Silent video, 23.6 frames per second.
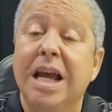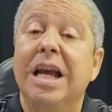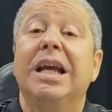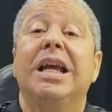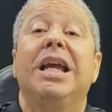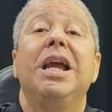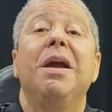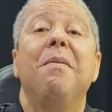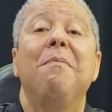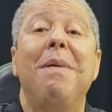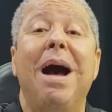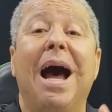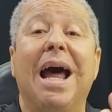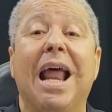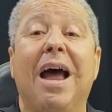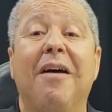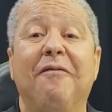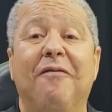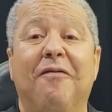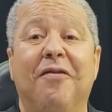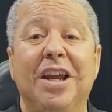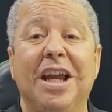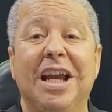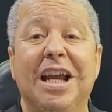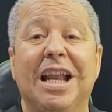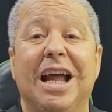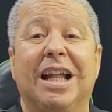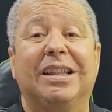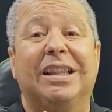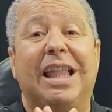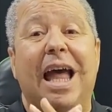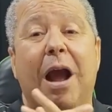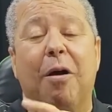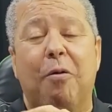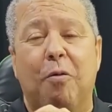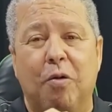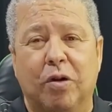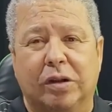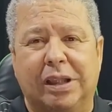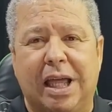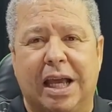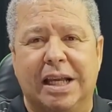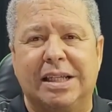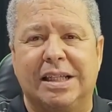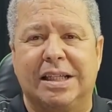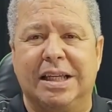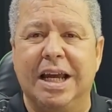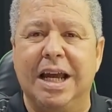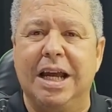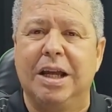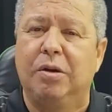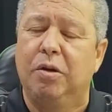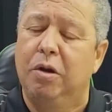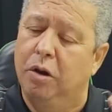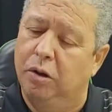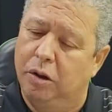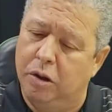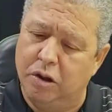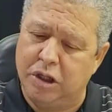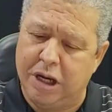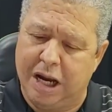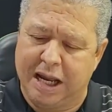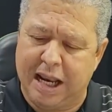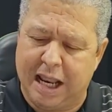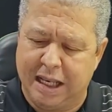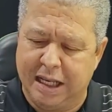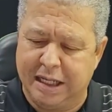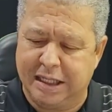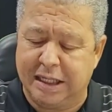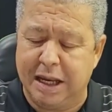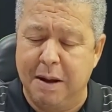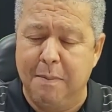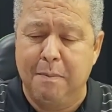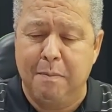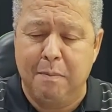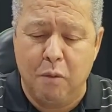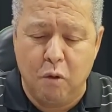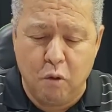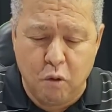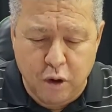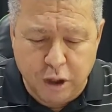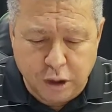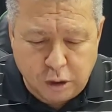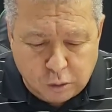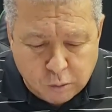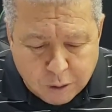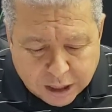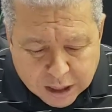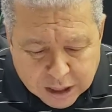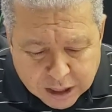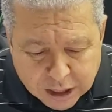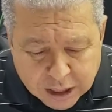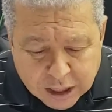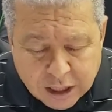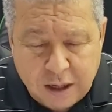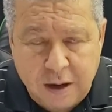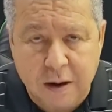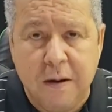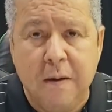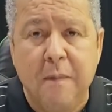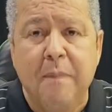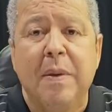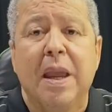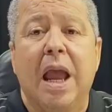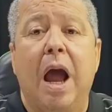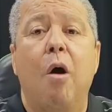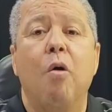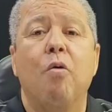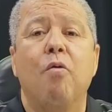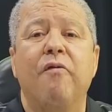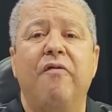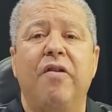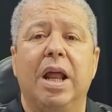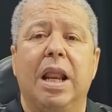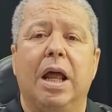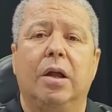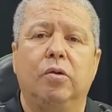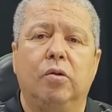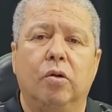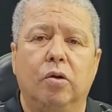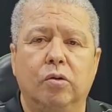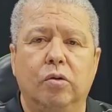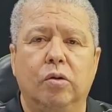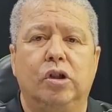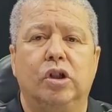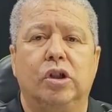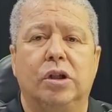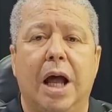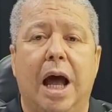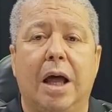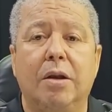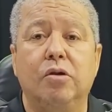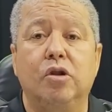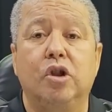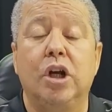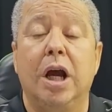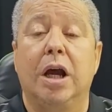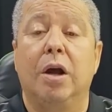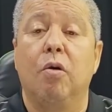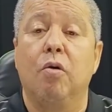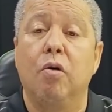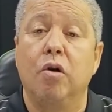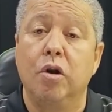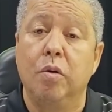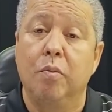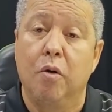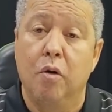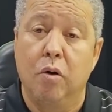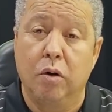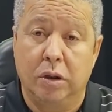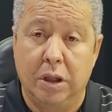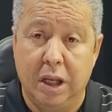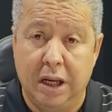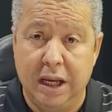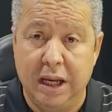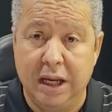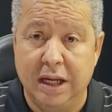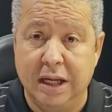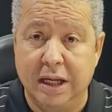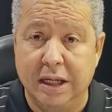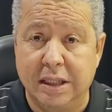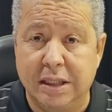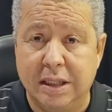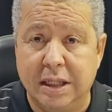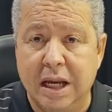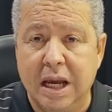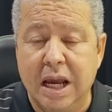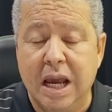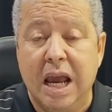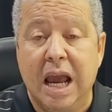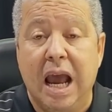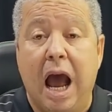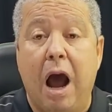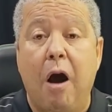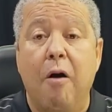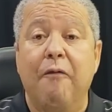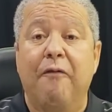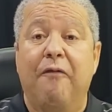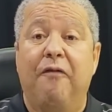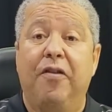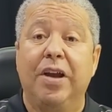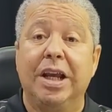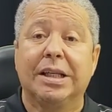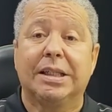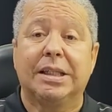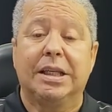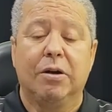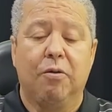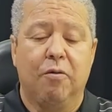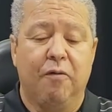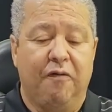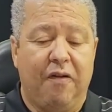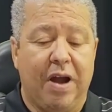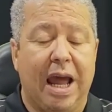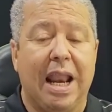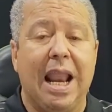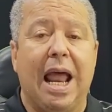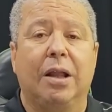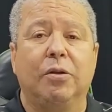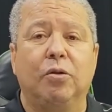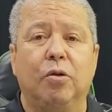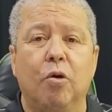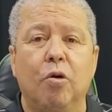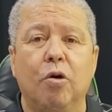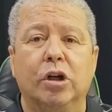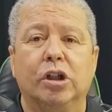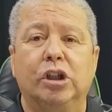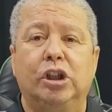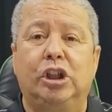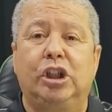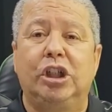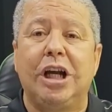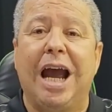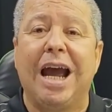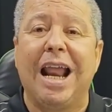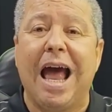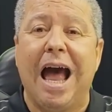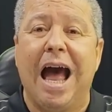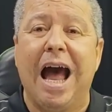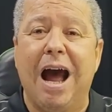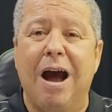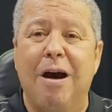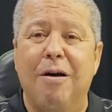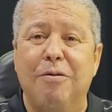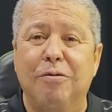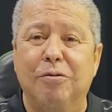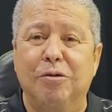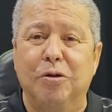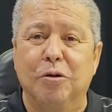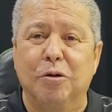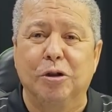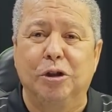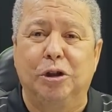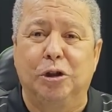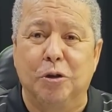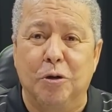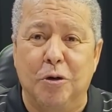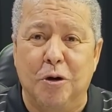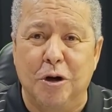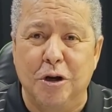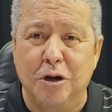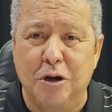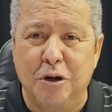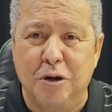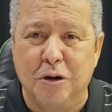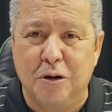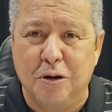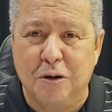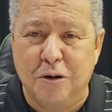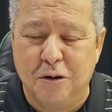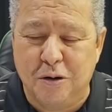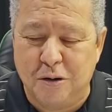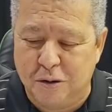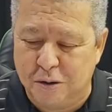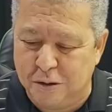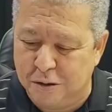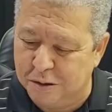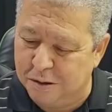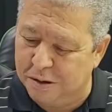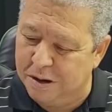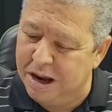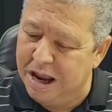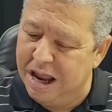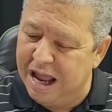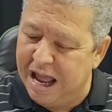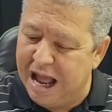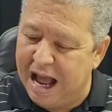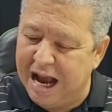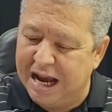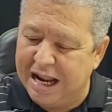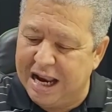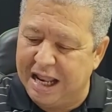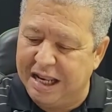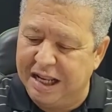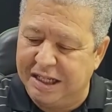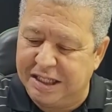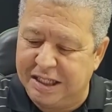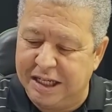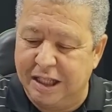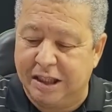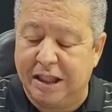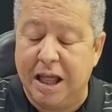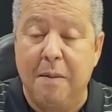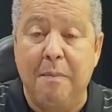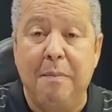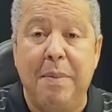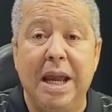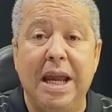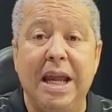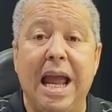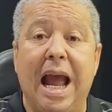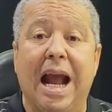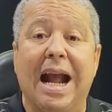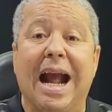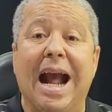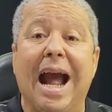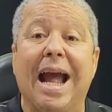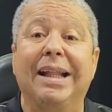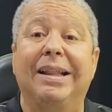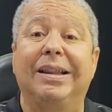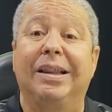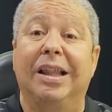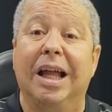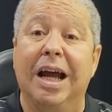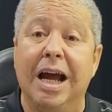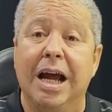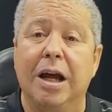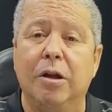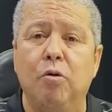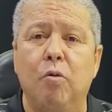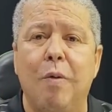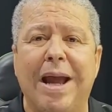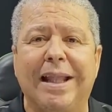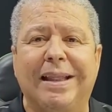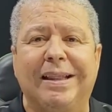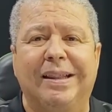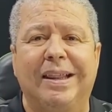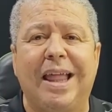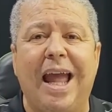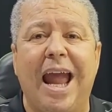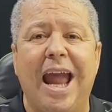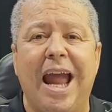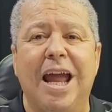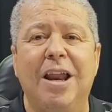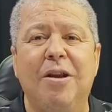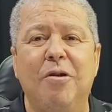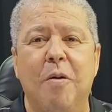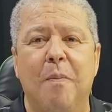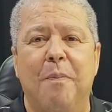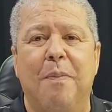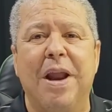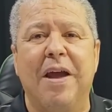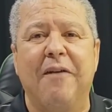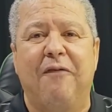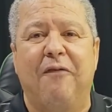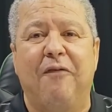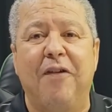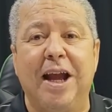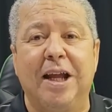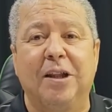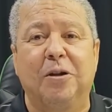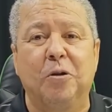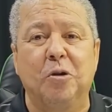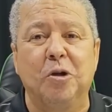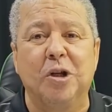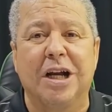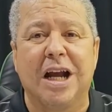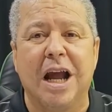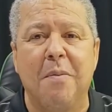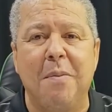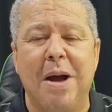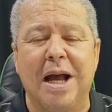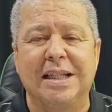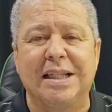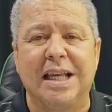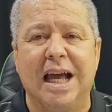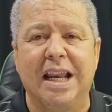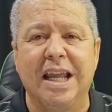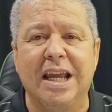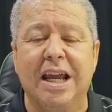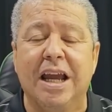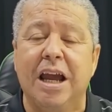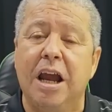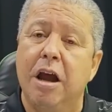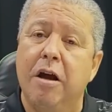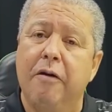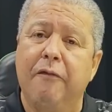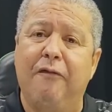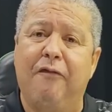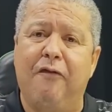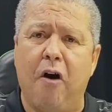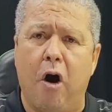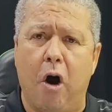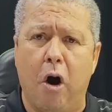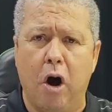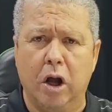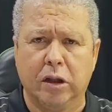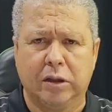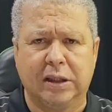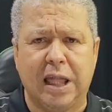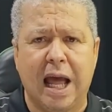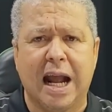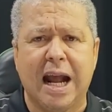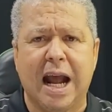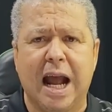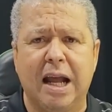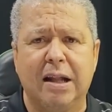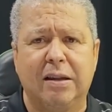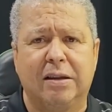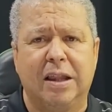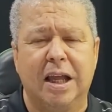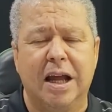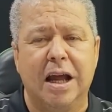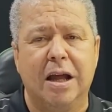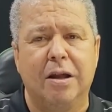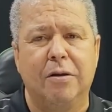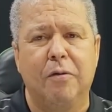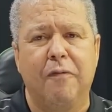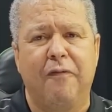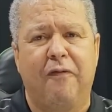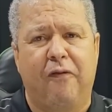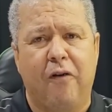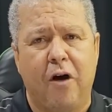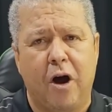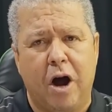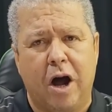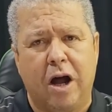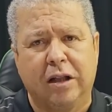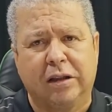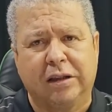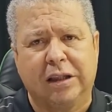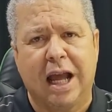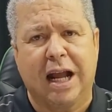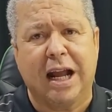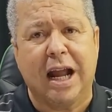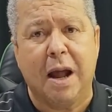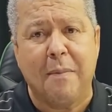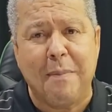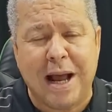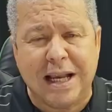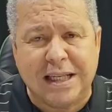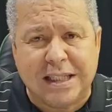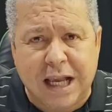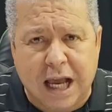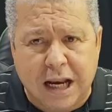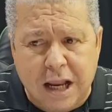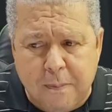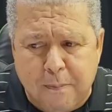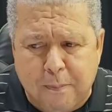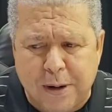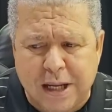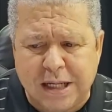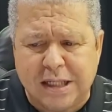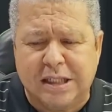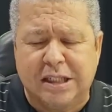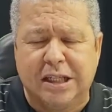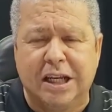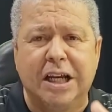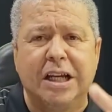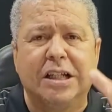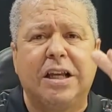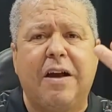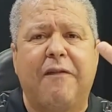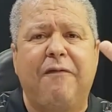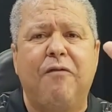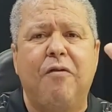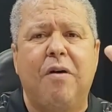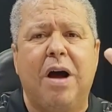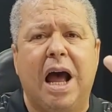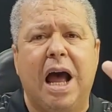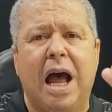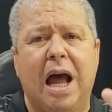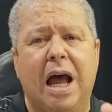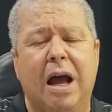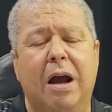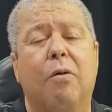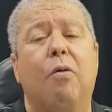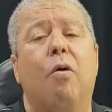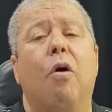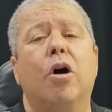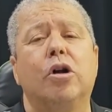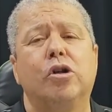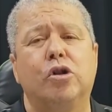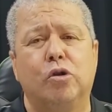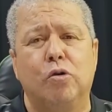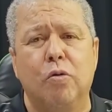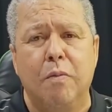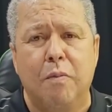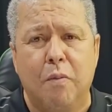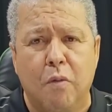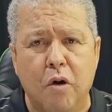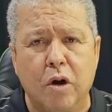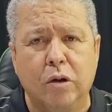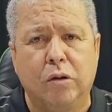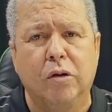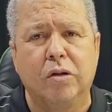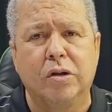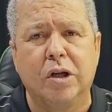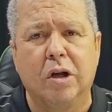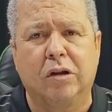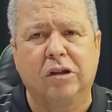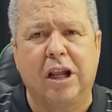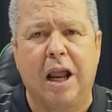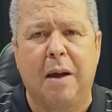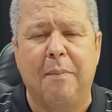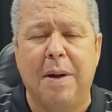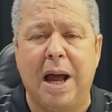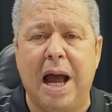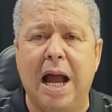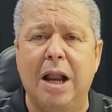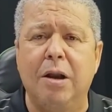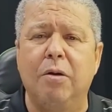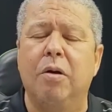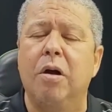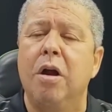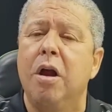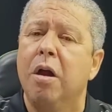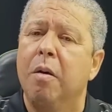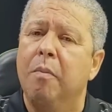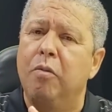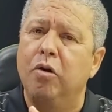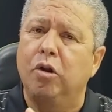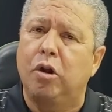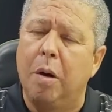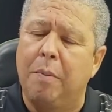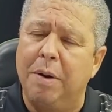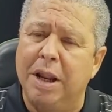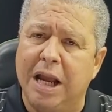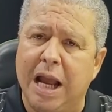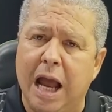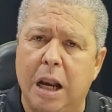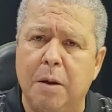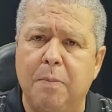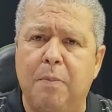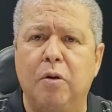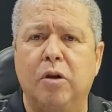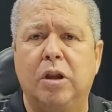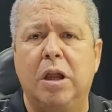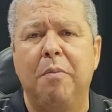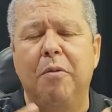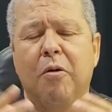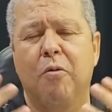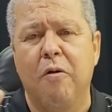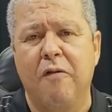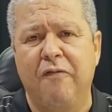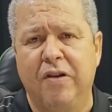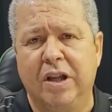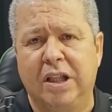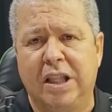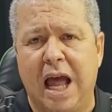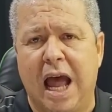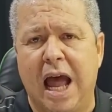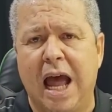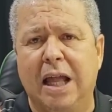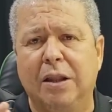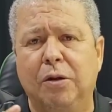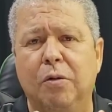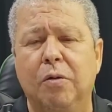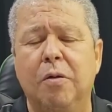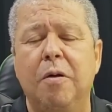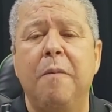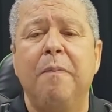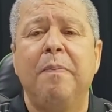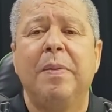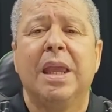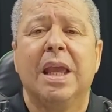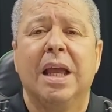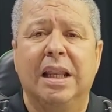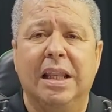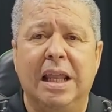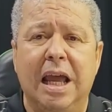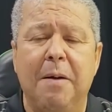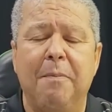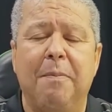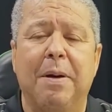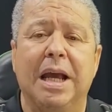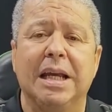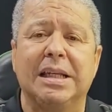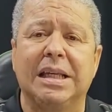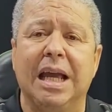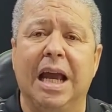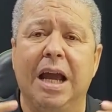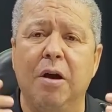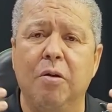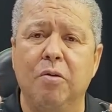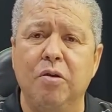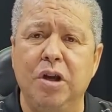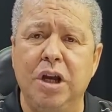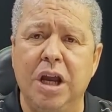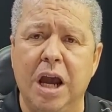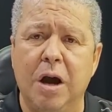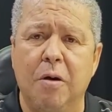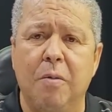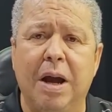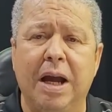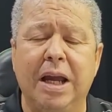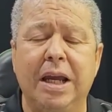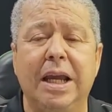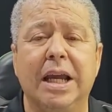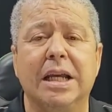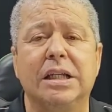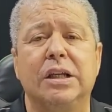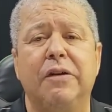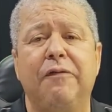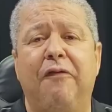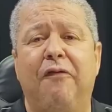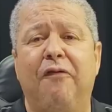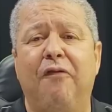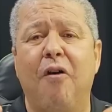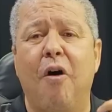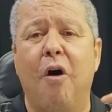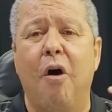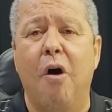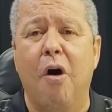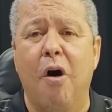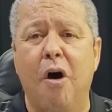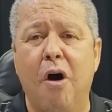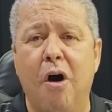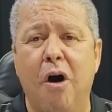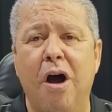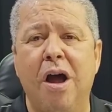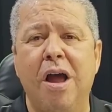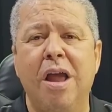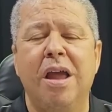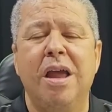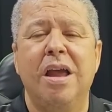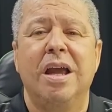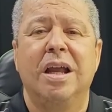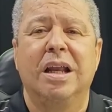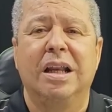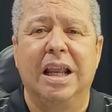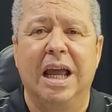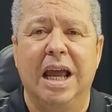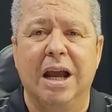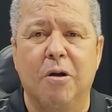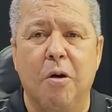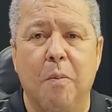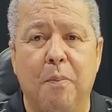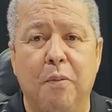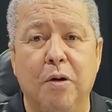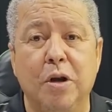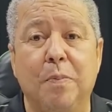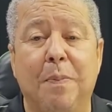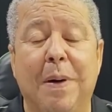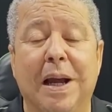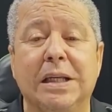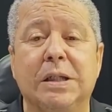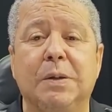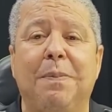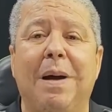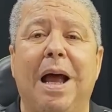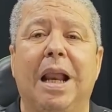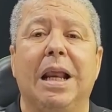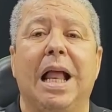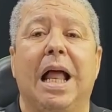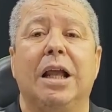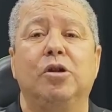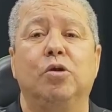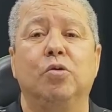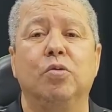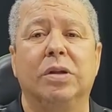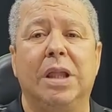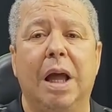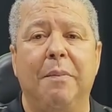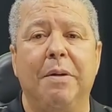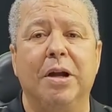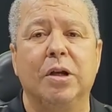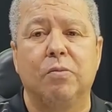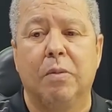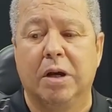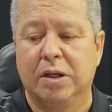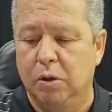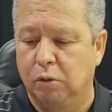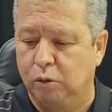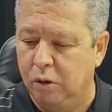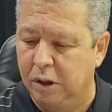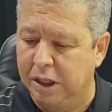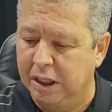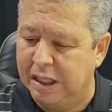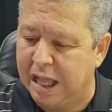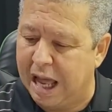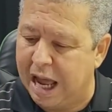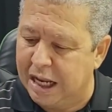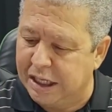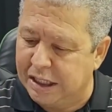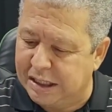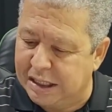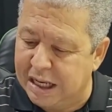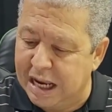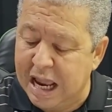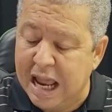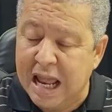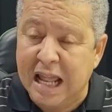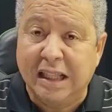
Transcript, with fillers: Que maravilha, está acontecendo e eu tenho de agradecer muito aqui ao governador do estado Jerônimo Rodrigues, ao vice-governador Geraldo Júnior. Agradecer também a Caetano, o eterno prefeito de Camaçari. Vota Caetano, vota Camaçari precisa voar. Gosto muito do seu trabalho. Muito obrigado por ter me convidado, né, para essa reunião aí, esse forró né, que eu pude participar lá juntamente com as autoridades.